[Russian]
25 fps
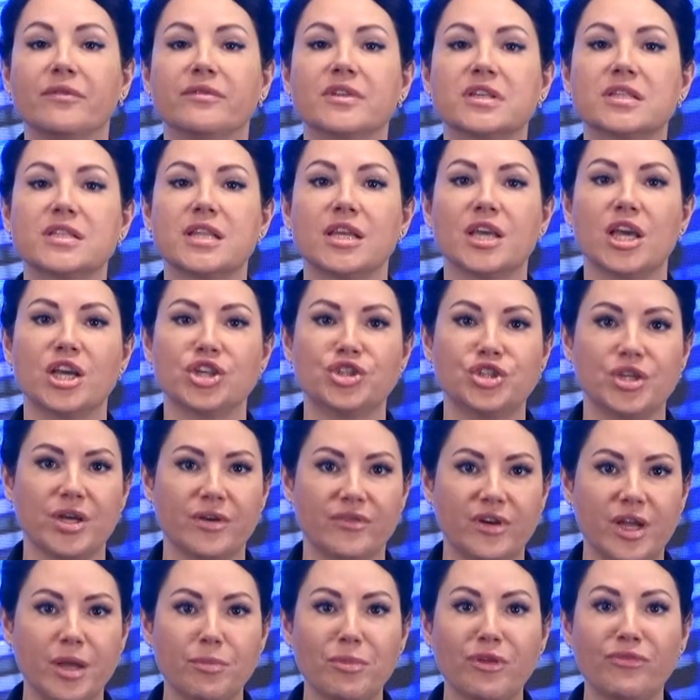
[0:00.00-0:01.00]
В
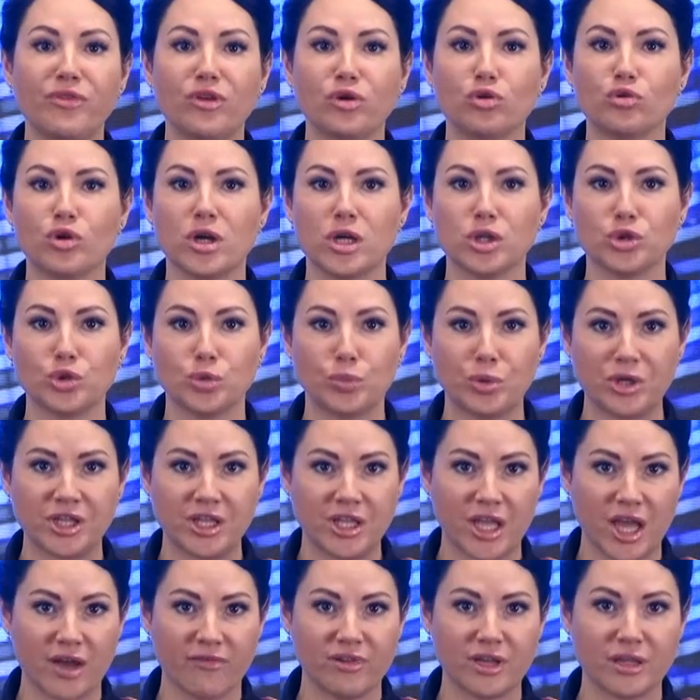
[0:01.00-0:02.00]
настоящее время фигуранту
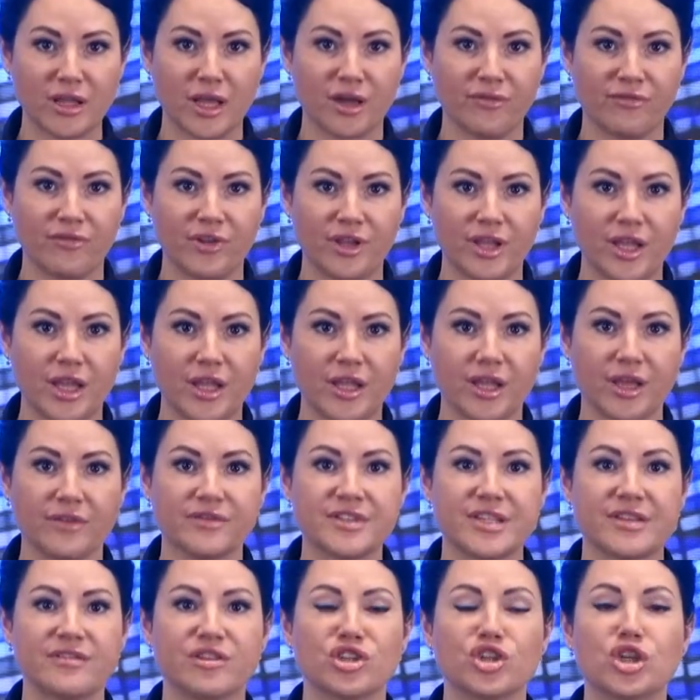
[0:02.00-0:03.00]
предъявлено обвинение
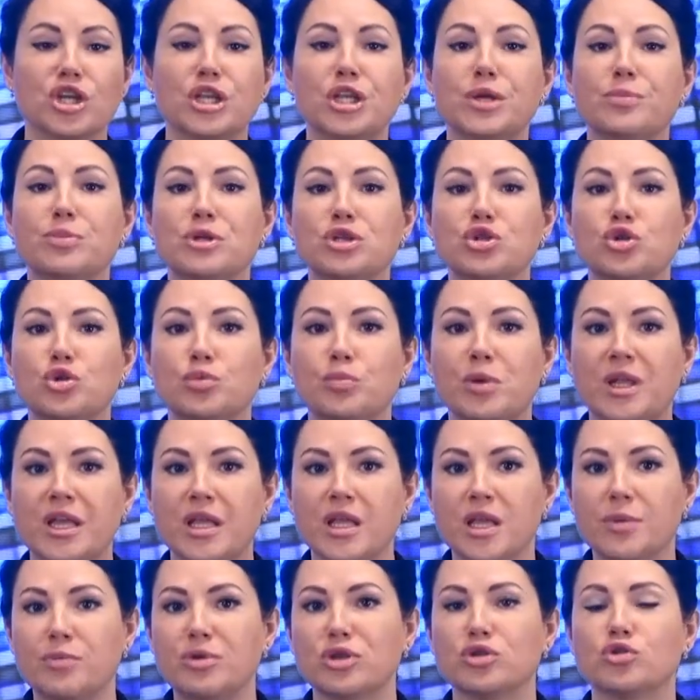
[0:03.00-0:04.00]
в совершении
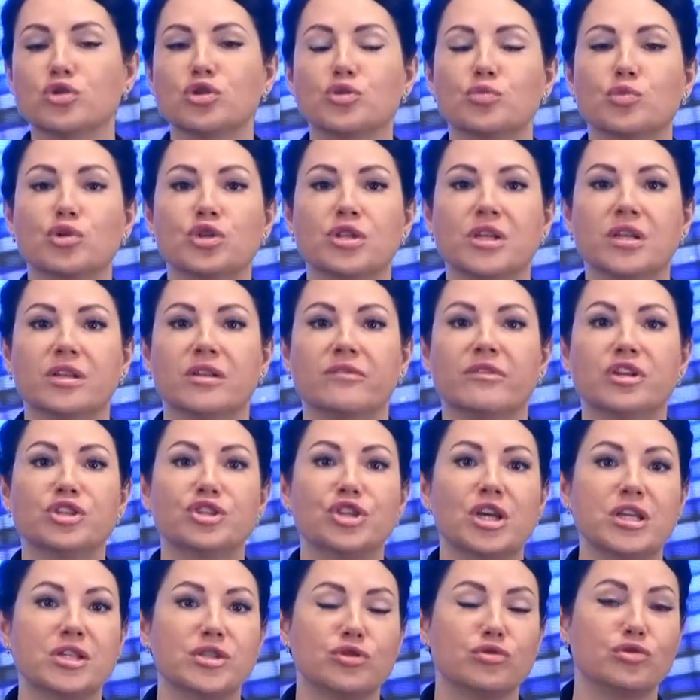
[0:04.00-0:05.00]
преступления, предусмотренного
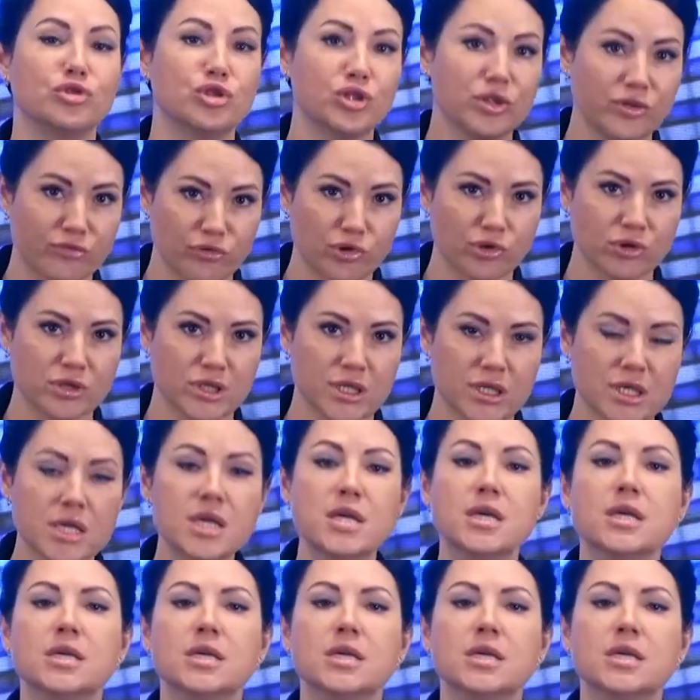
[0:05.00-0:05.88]
частью 4